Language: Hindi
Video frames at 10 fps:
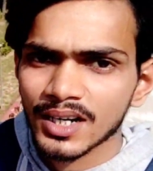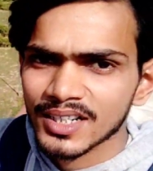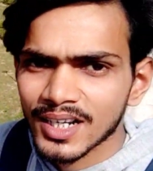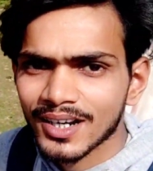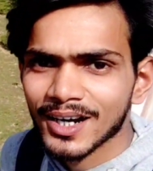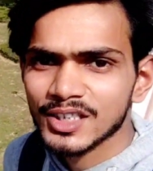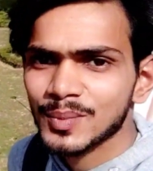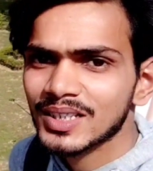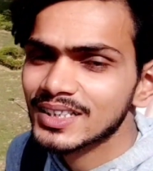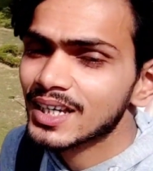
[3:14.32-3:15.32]
गार्डन का खास
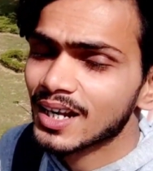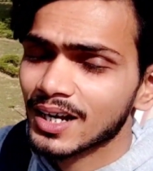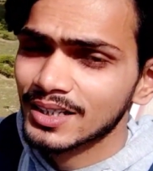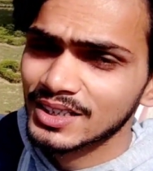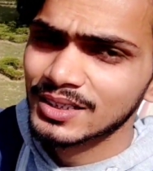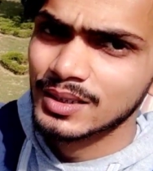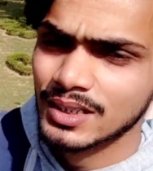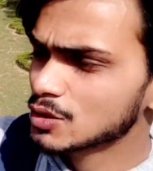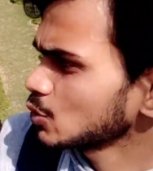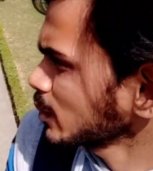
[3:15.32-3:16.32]
बात ये लगा कि
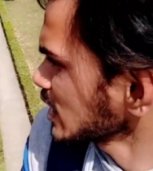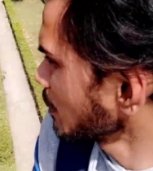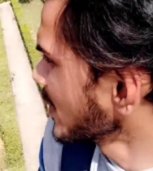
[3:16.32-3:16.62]
इसको मतलब